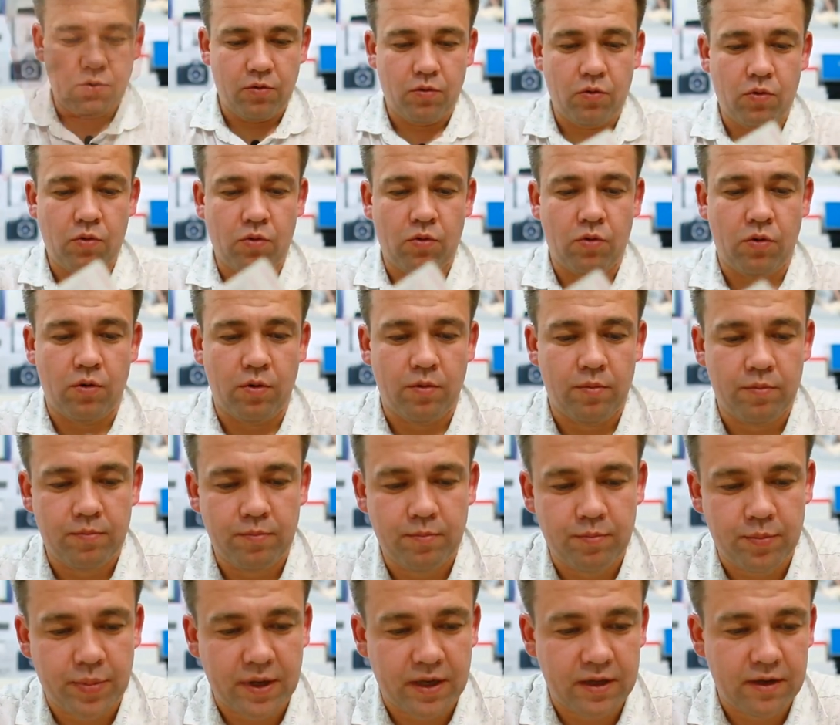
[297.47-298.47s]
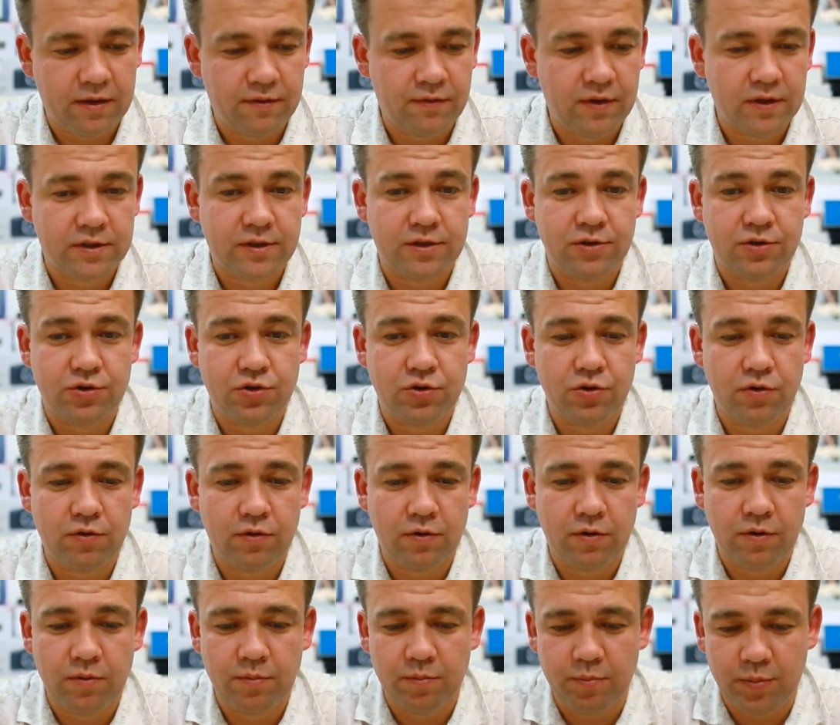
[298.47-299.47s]
О, продавец
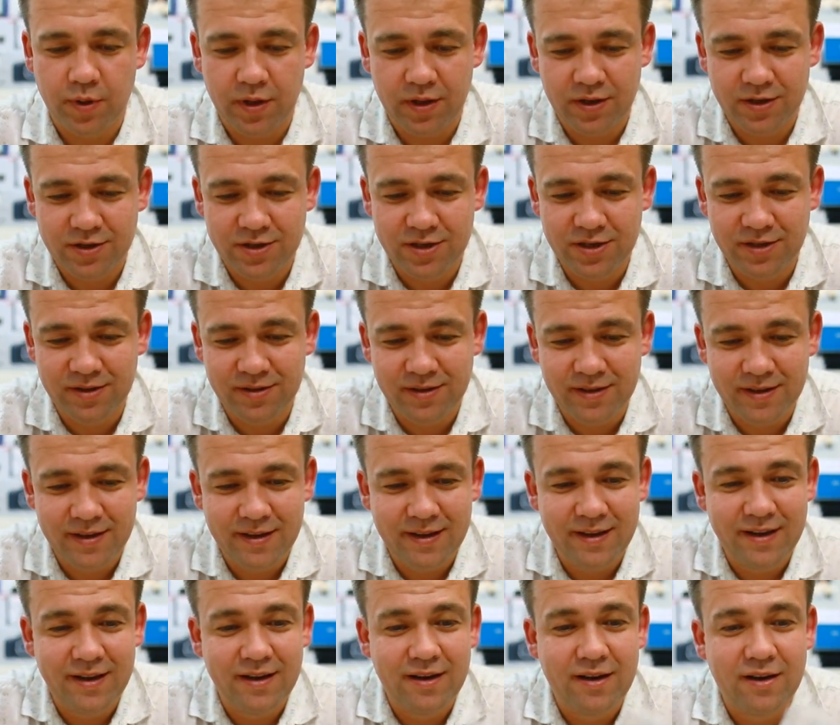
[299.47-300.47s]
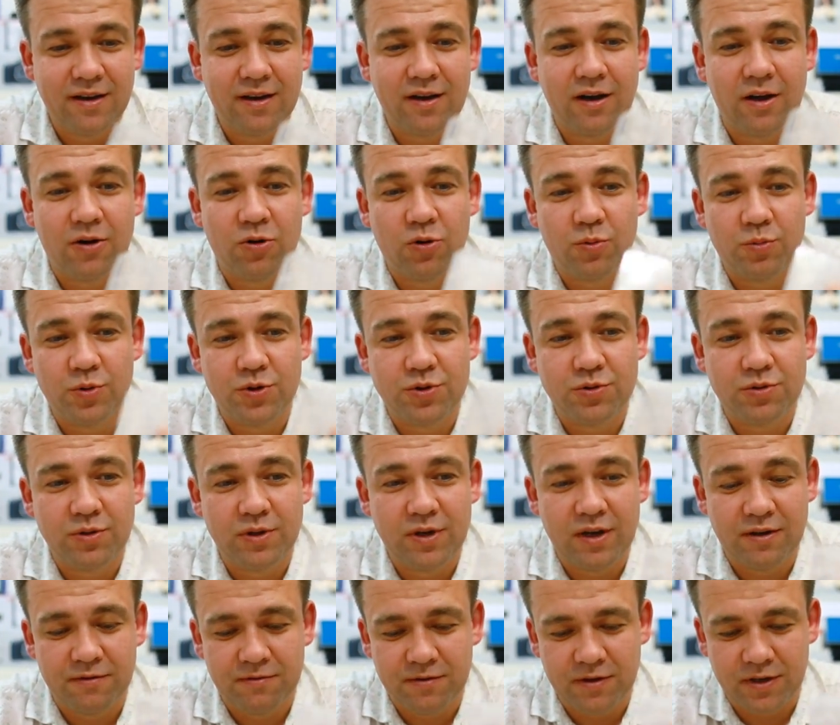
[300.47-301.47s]
еще положил коробочку
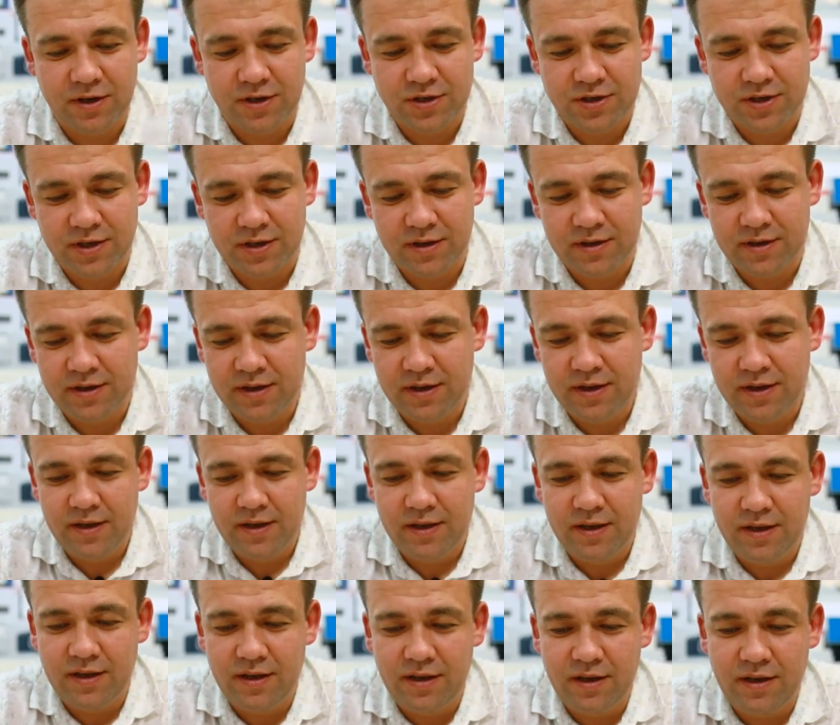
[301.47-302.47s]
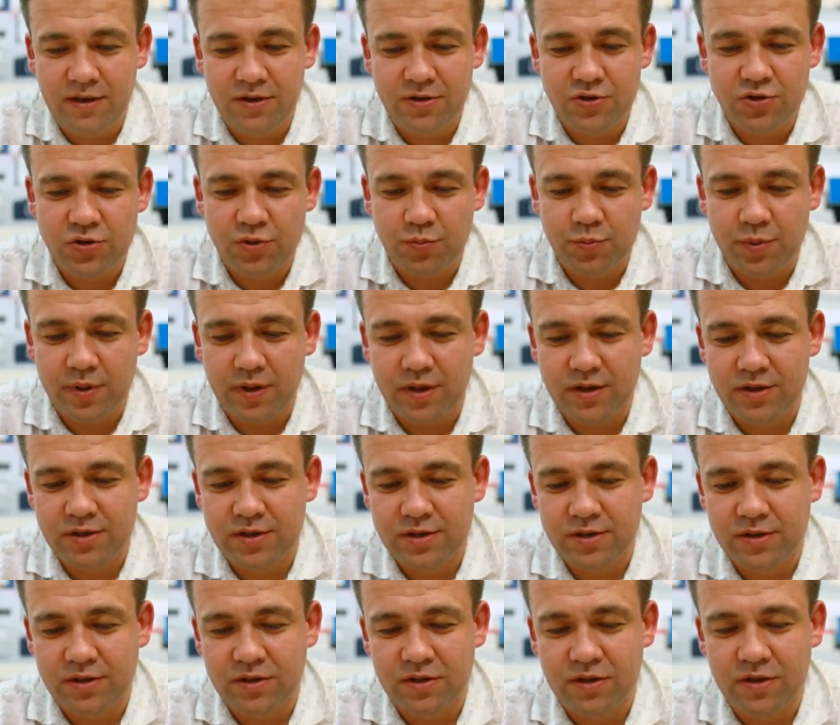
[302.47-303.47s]
для флешки и еще
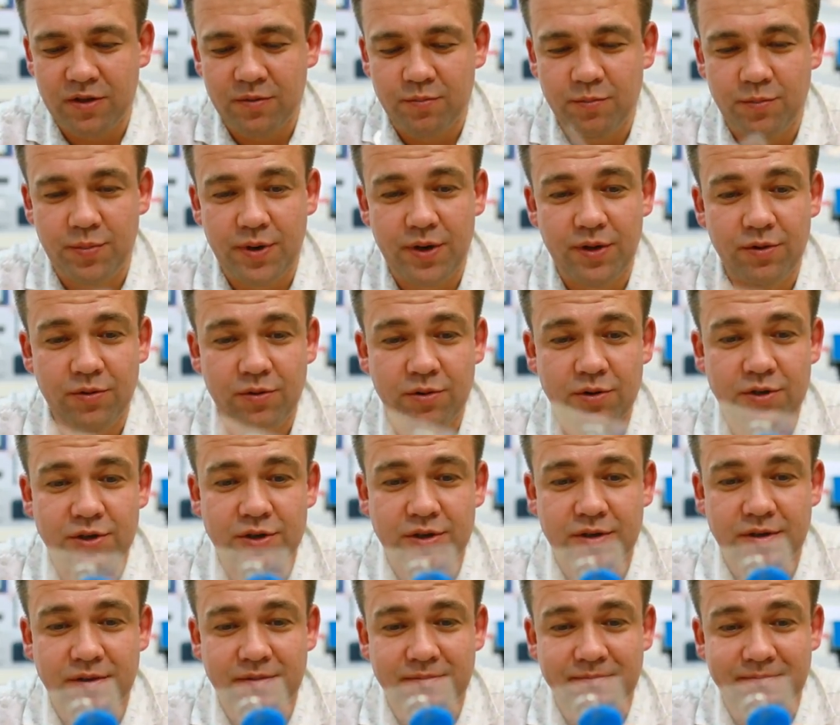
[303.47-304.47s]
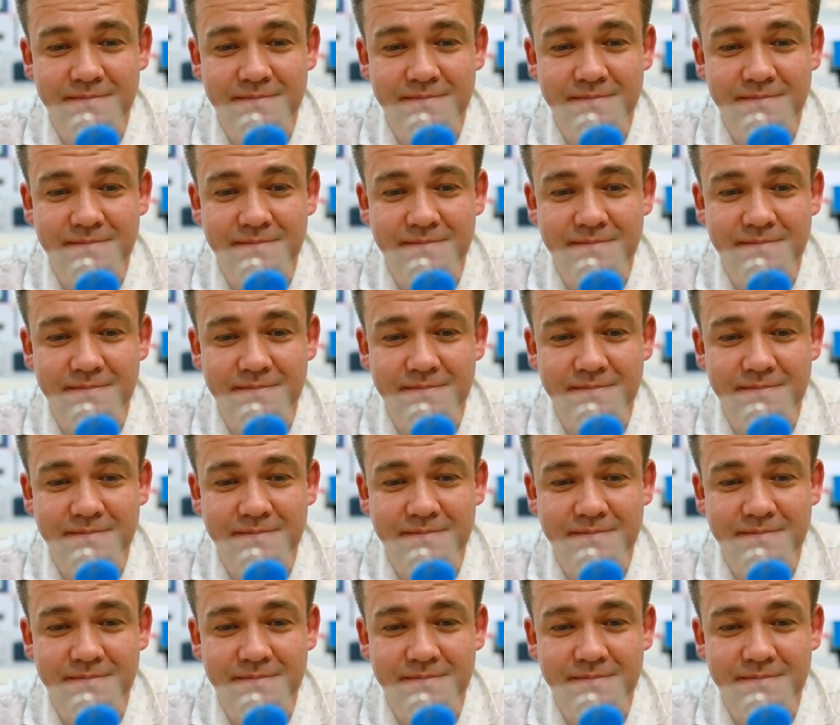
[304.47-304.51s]
положил брелочек.